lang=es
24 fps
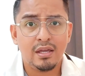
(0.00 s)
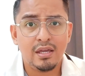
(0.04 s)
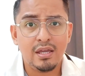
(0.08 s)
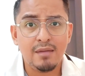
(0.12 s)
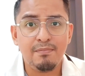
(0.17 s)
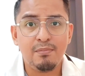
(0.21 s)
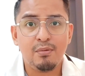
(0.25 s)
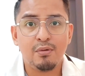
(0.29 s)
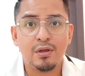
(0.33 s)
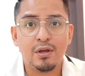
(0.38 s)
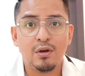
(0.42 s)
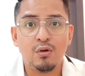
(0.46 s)

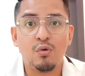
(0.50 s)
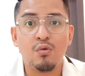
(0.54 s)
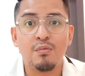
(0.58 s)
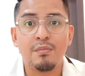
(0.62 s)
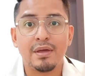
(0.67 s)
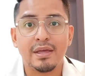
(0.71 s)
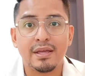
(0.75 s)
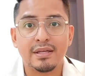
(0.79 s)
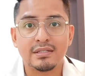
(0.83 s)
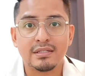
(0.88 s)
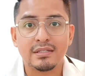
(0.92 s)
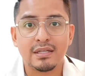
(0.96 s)
y poder
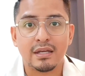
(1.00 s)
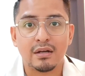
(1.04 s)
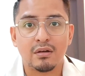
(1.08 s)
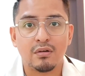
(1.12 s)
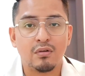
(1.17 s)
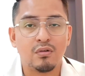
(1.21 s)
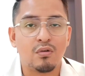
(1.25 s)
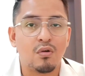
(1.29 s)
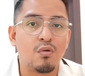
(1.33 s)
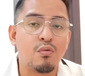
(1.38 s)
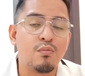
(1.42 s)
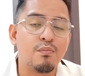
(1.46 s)

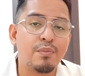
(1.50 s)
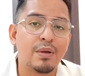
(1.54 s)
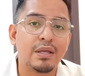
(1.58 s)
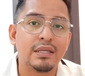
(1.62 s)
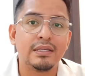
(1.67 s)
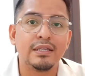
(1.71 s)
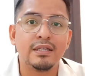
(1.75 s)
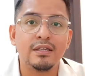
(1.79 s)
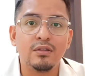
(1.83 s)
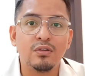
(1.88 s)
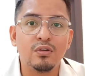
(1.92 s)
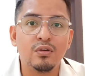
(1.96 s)
humedecerlos con un
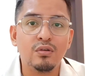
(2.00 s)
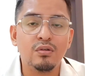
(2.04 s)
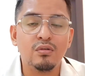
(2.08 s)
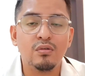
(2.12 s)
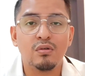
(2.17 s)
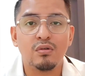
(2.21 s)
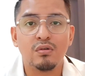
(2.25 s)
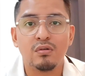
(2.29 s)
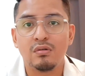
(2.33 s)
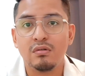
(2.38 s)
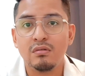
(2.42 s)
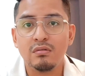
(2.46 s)

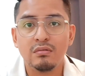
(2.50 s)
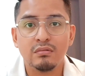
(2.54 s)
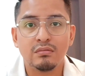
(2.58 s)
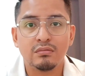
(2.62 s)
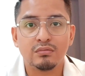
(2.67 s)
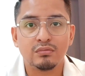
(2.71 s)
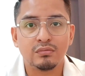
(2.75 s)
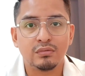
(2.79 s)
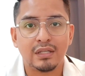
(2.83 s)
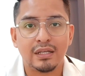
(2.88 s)
pañito o